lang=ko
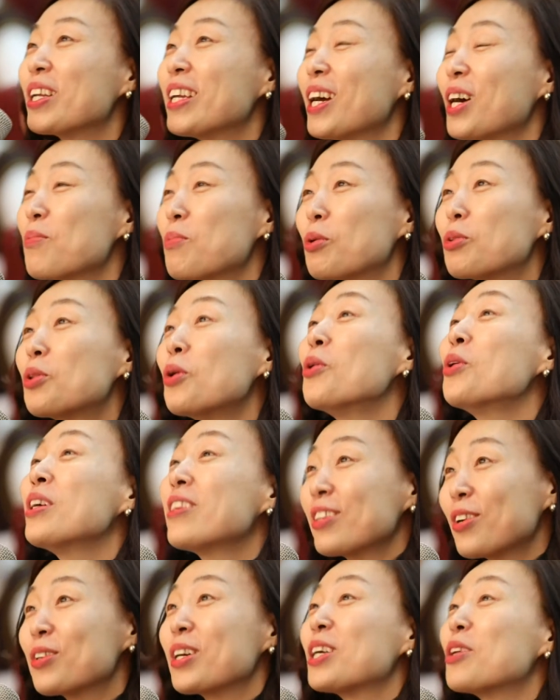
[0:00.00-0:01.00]
그냥 보통은
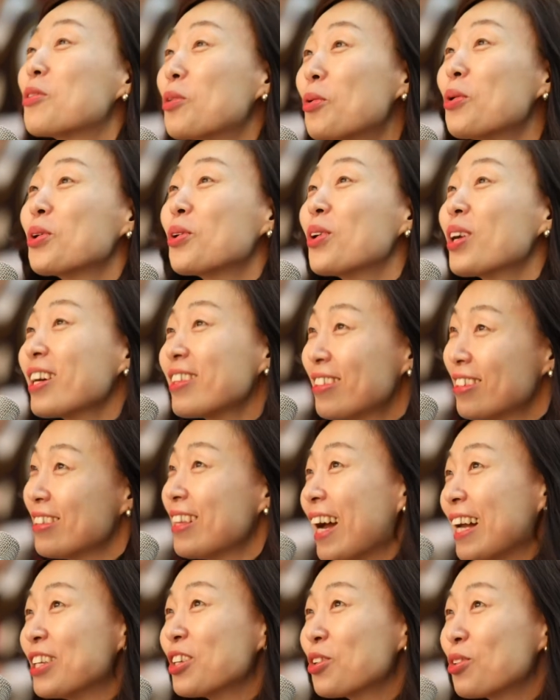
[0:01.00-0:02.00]
그렇게 입고 올 것
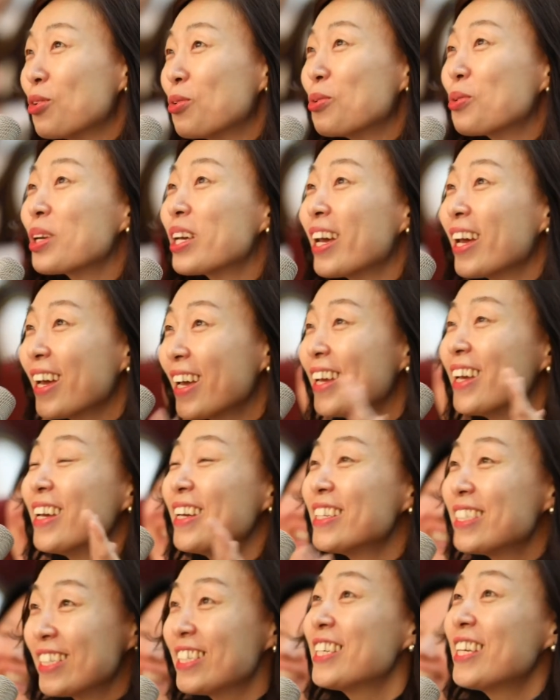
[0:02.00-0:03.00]
같은데 안 입고 온 게
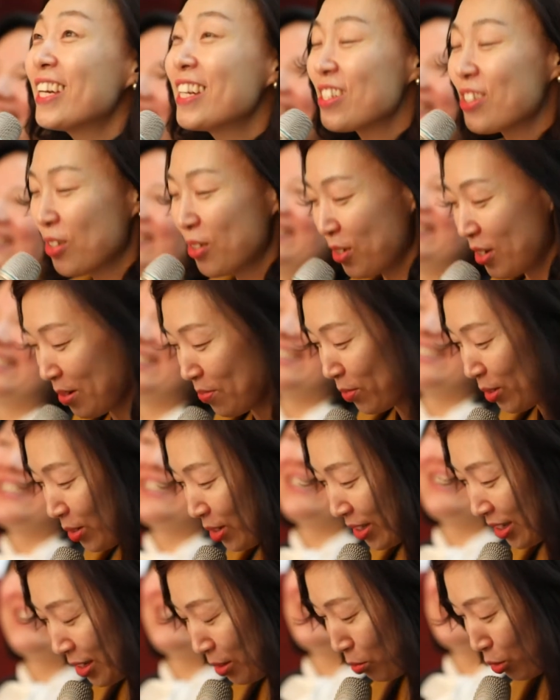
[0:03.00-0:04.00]
신기해서
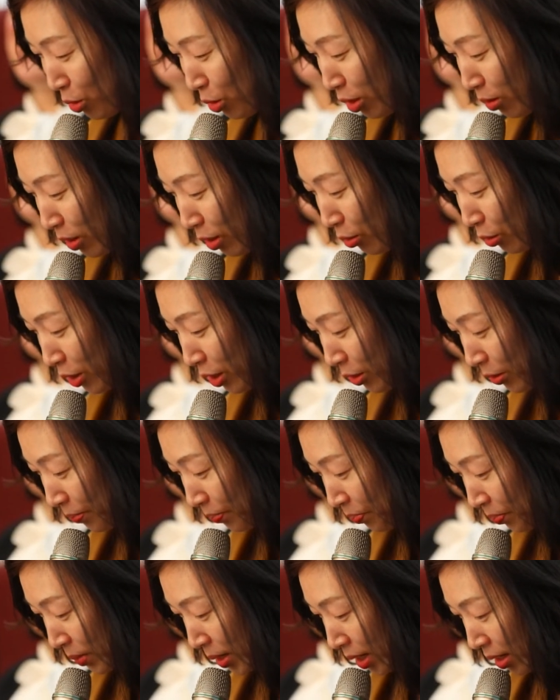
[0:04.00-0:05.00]
한번 질문 드려봤고요.